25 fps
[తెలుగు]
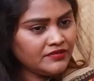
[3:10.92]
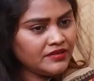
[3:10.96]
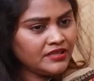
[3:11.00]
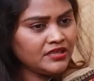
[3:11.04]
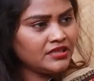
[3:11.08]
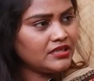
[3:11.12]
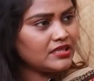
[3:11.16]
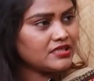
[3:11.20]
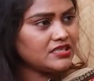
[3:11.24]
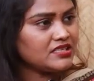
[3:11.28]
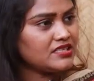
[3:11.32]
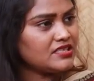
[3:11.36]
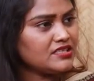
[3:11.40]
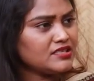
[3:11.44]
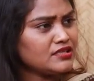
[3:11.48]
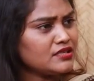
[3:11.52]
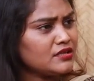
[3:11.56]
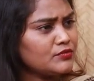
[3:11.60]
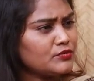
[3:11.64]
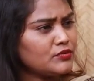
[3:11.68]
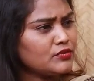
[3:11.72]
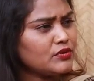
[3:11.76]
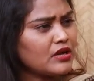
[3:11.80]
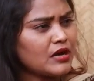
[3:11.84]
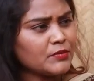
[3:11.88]
ఇవి ఇంత
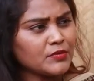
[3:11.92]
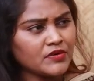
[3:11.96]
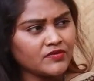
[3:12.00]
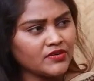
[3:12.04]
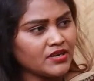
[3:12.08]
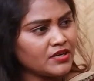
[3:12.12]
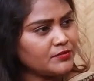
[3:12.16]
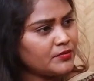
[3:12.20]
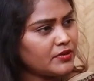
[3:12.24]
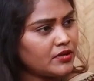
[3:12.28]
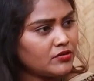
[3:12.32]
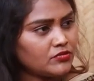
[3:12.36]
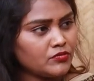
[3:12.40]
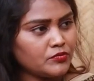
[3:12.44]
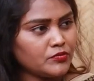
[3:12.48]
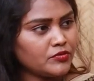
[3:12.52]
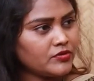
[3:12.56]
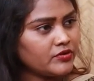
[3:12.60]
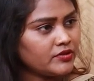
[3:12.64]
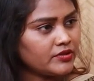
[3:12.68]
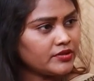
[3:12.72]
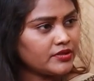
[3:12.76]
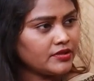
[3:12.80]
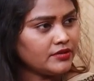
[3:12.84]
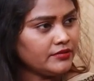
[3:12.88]
చేసినప్పుడు అమ్మ వాళ్ళ పరువు
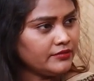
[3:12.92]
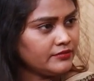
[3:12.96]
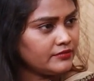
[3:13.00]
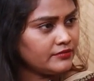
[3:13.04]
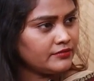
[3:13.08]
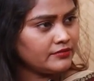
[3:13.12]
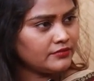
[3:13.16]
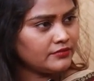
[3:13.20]
పోలేదా